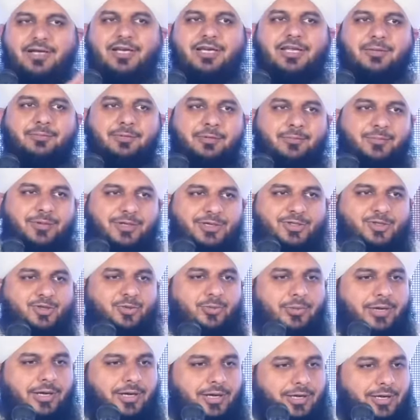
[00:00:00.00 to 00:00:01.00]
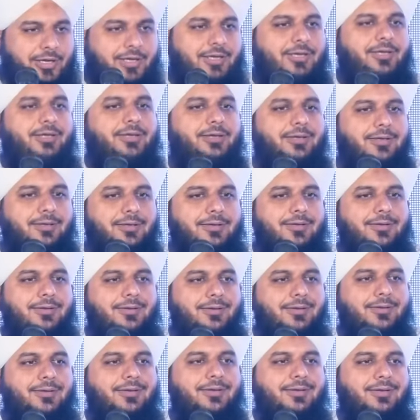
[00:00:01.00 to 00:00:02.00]
वाले भी बेशुमार हैं
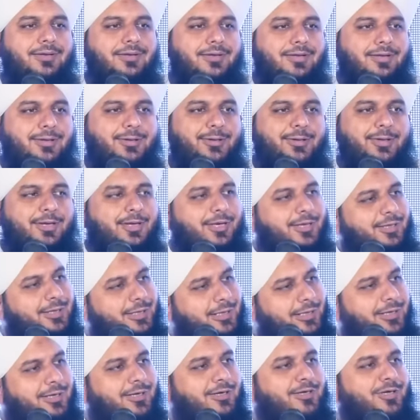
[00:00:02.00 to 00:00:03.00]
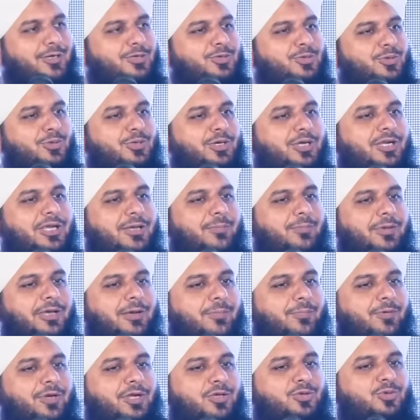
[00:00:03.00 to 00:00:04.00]
लेकिन अल्लाह का शुक्र है मैं
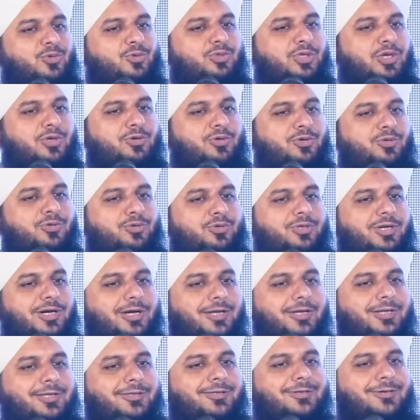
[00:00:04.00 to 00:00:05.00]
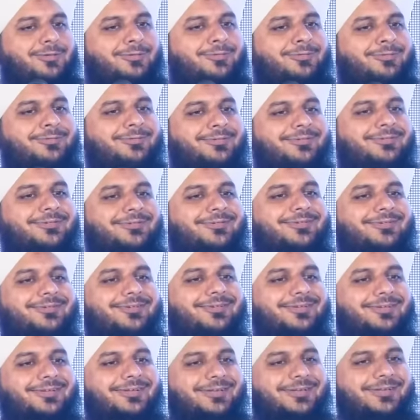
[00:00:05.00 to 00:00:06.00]
अपना जूता खुद उठा लेता हूँ
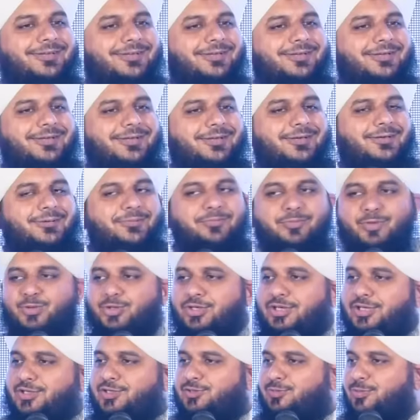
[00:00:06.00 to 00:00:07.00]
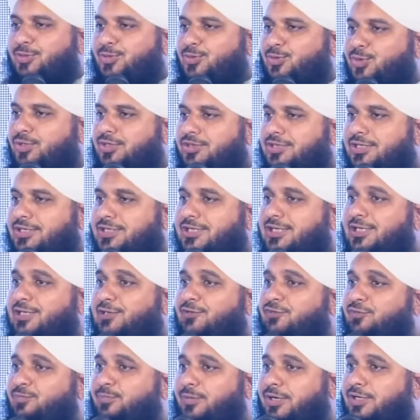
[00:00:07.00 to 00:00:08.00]
मुझे इसमें कोई
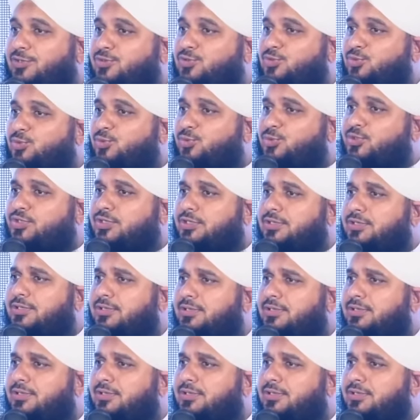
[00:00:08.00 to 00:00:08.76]
तकल्लुफ महसूस